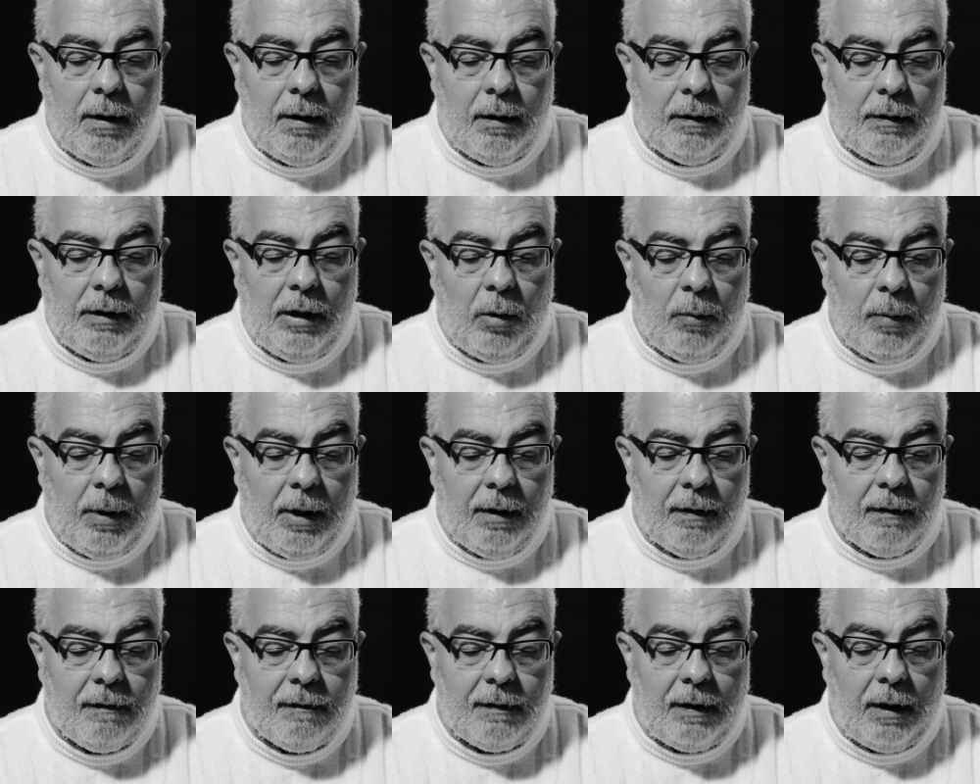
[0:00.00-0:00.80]
Não é
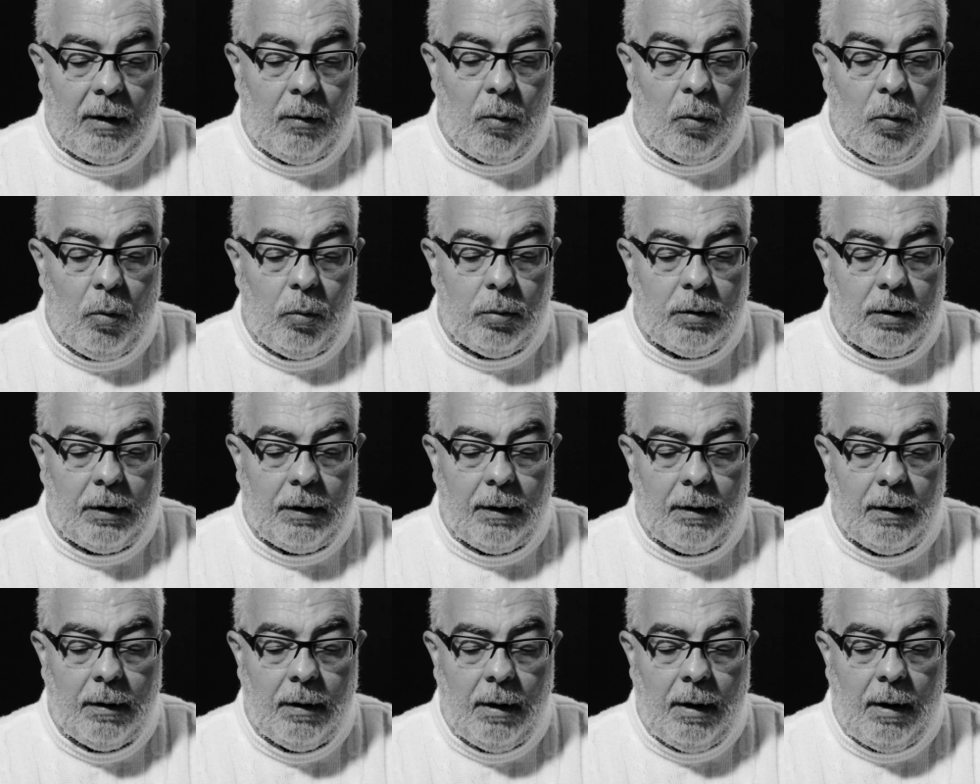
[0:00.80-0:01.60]
esta, a
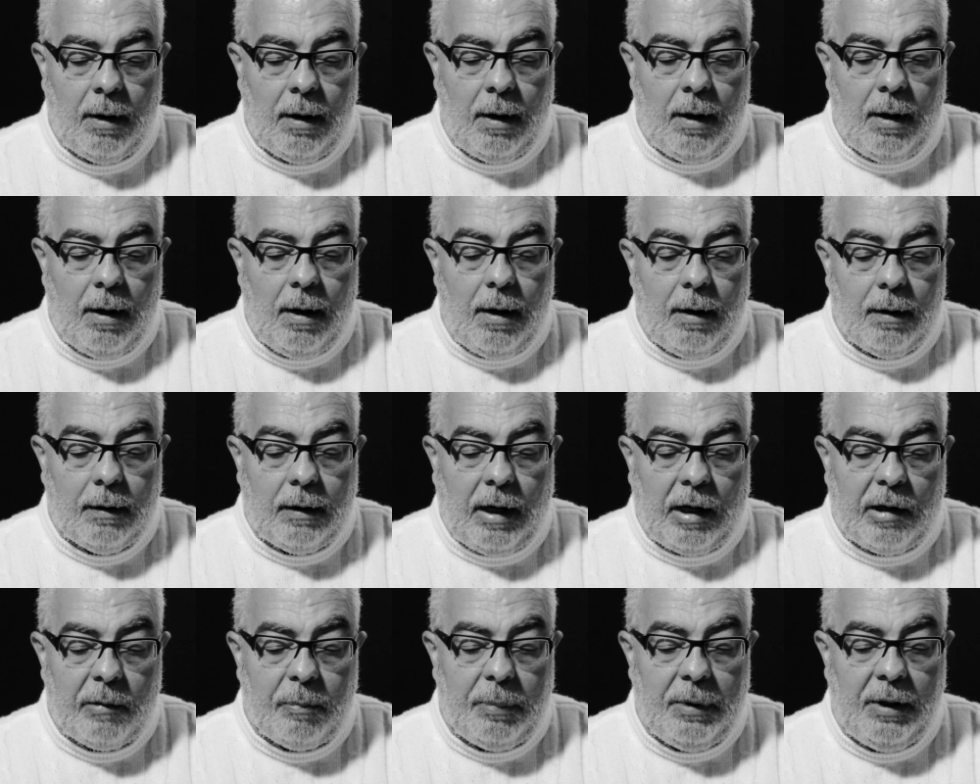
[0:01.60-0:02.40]
outra,
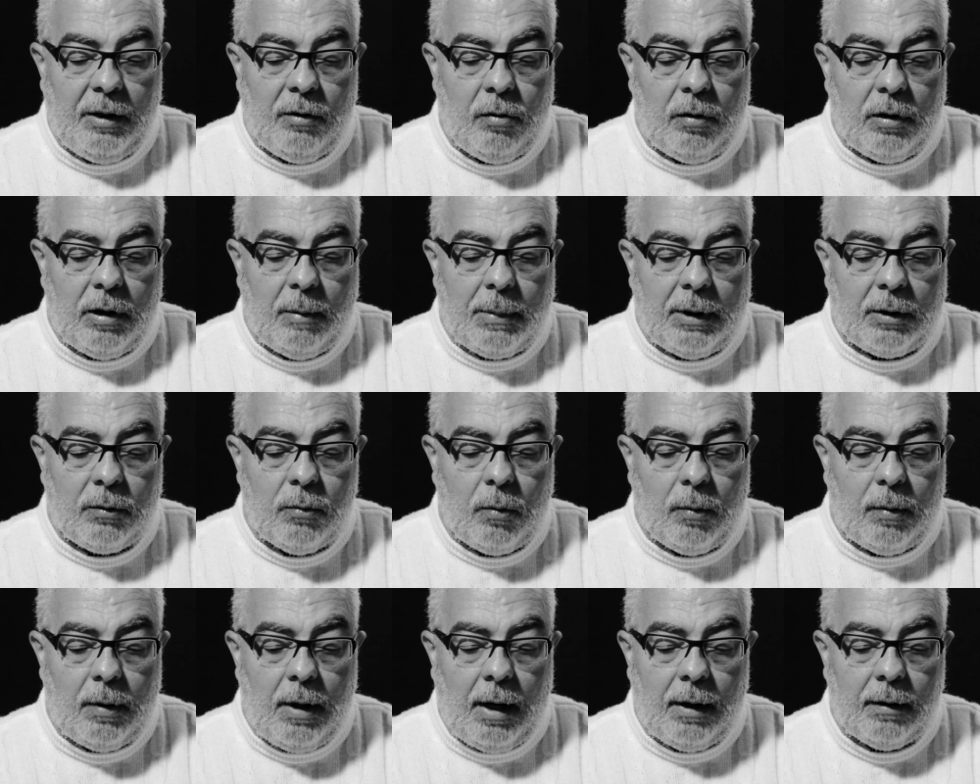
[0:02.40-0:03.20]
carpindo na
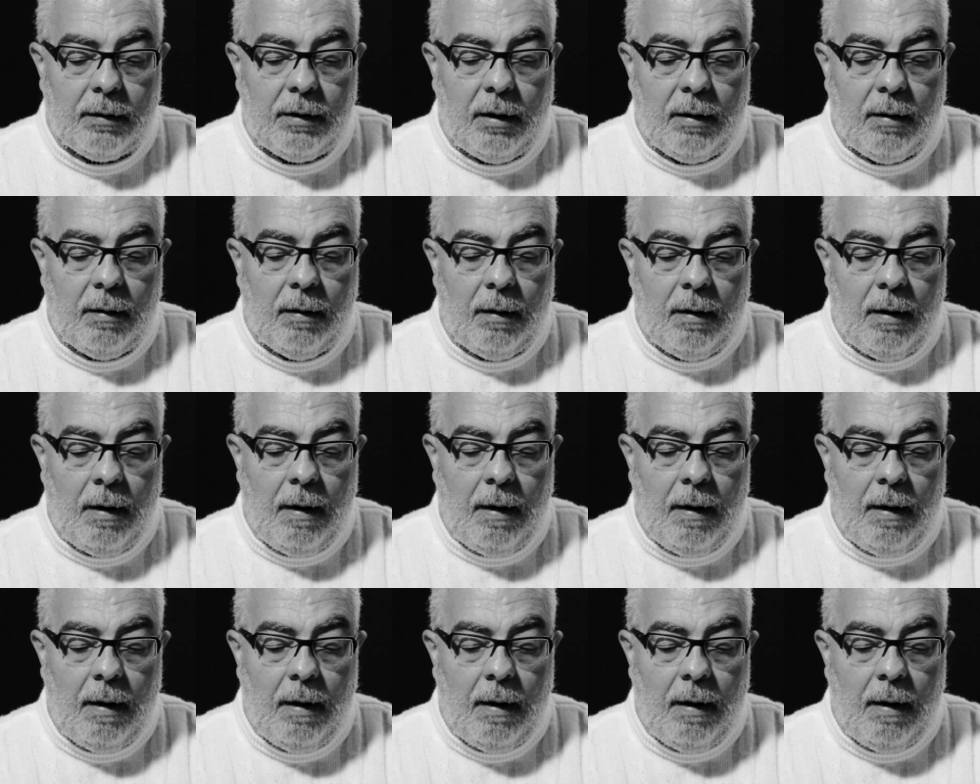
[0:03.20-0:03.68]
madrugada,